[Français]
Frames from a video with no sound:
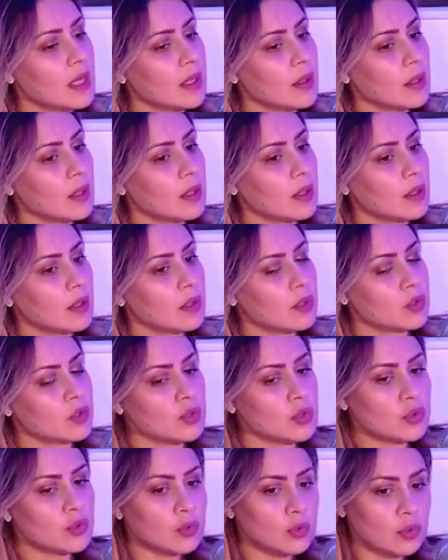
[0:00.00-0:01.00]
Euh,
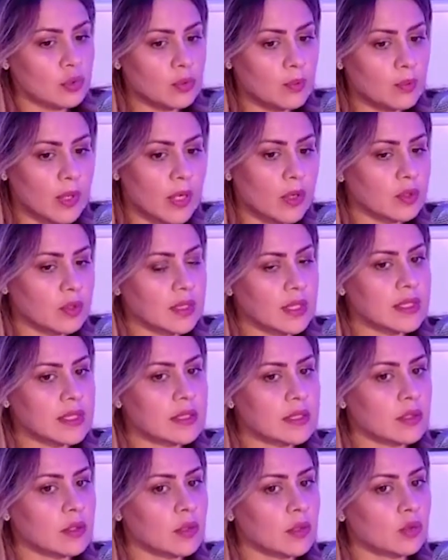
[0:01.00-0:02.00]
juste une
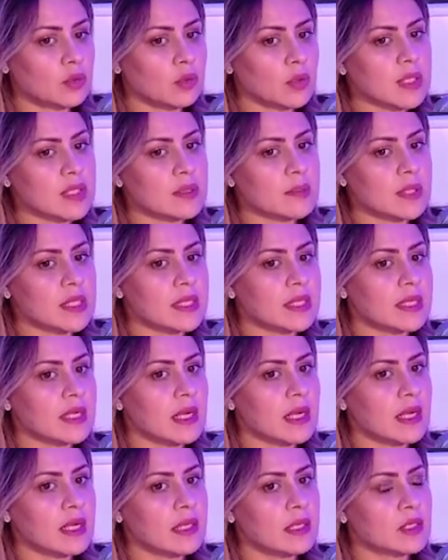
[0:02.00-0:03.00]
parenthèse, le tourisme
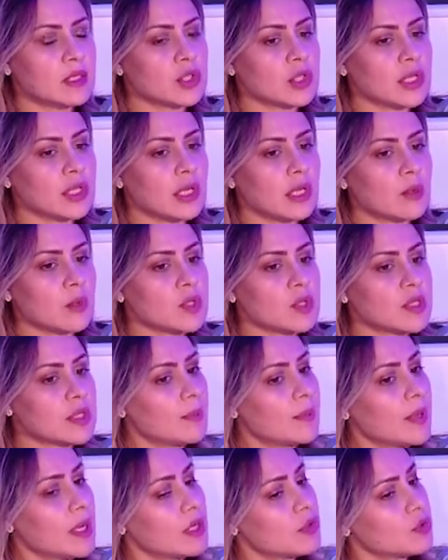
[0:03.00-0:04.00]
médical, généralement,
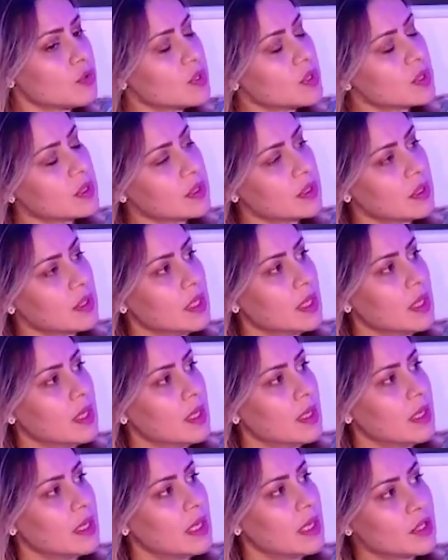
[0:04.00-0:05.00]
c'est pas juste
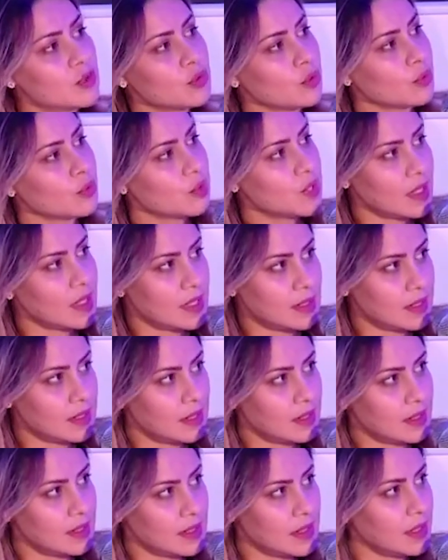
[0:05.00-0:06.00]
la chirurgie
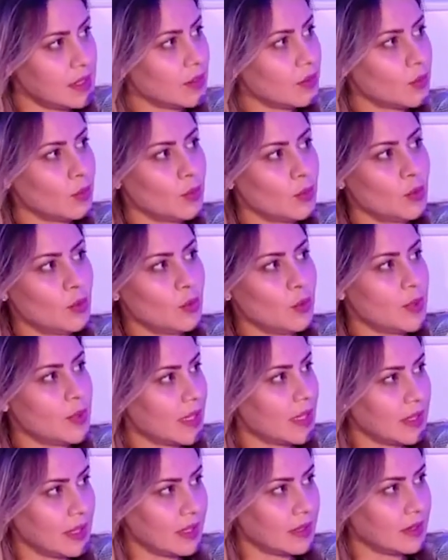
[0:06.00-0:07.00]
esthétique ou le
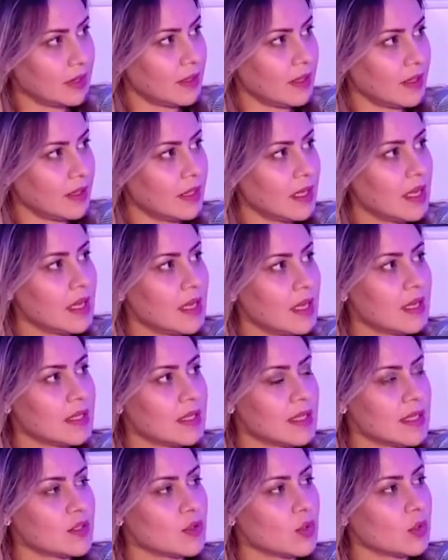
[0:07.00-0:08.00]
bien-être.
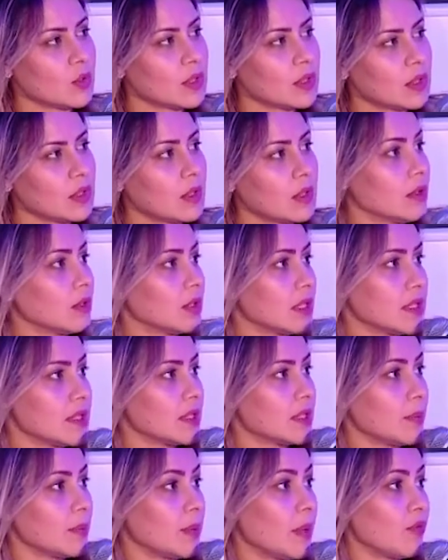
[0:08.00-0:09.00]
C'est ce qu'on
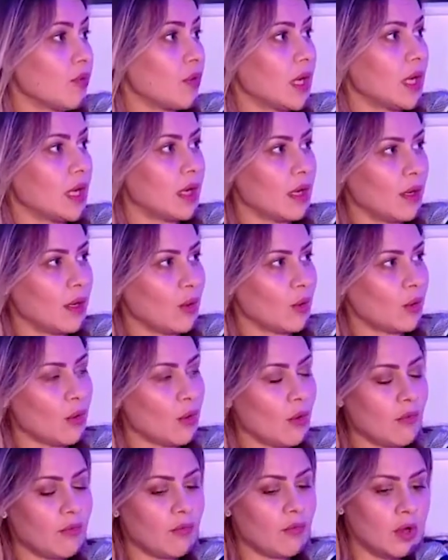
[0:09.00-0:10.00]
est parfois en
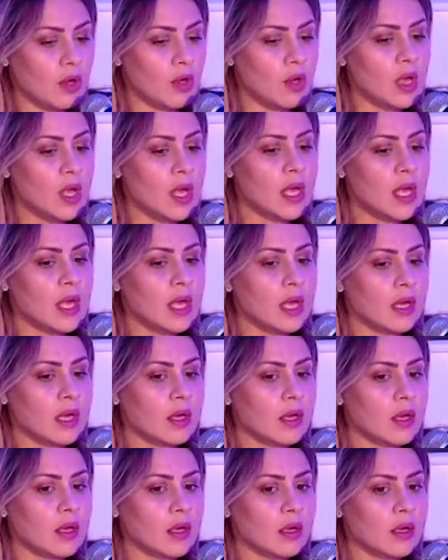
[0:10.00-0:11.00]
confond.
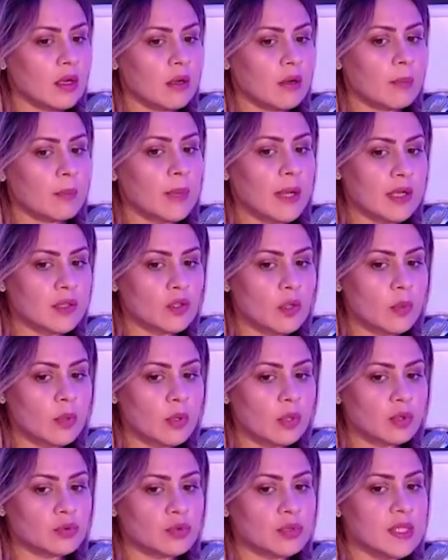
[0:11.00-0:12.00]
Euh, par
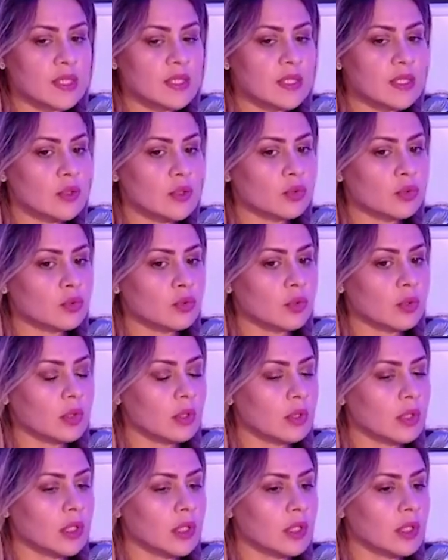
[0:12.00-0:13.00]
exemple, en Tunisie,
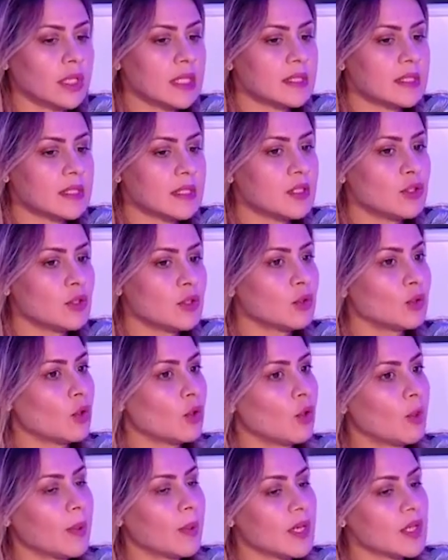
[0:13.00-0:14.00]
l'esthétique ne
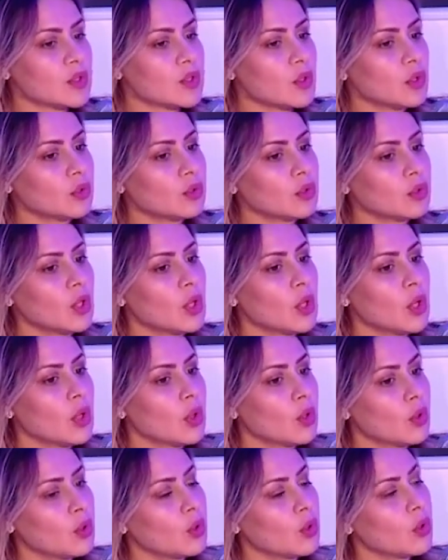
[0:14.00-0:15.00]
représente
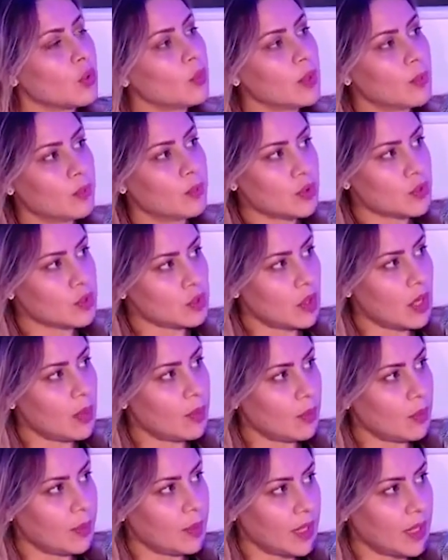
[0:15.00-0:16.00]
que 8%
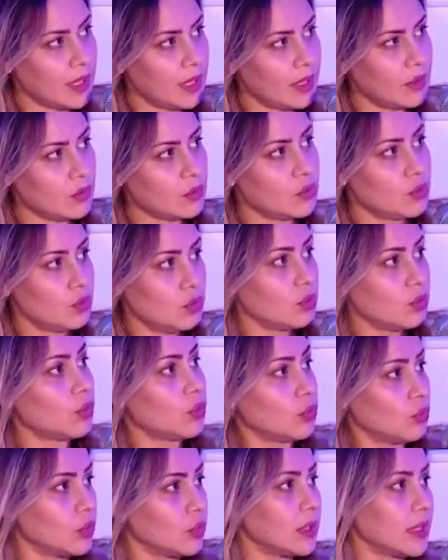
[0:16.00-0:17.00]
à peu près
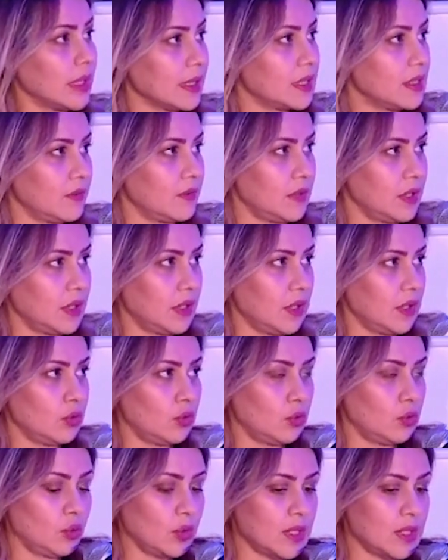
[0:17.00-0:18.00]
de toute l'activité
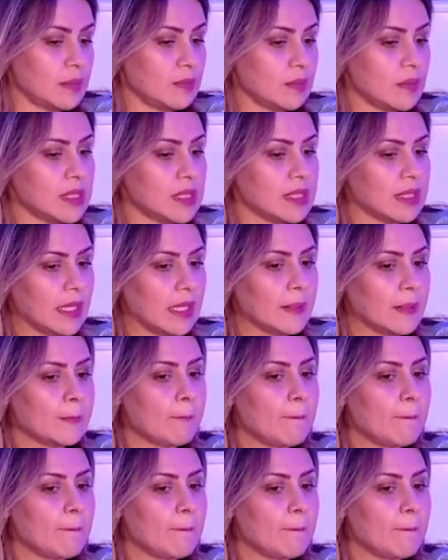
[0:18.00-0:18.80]
du tourisme médical.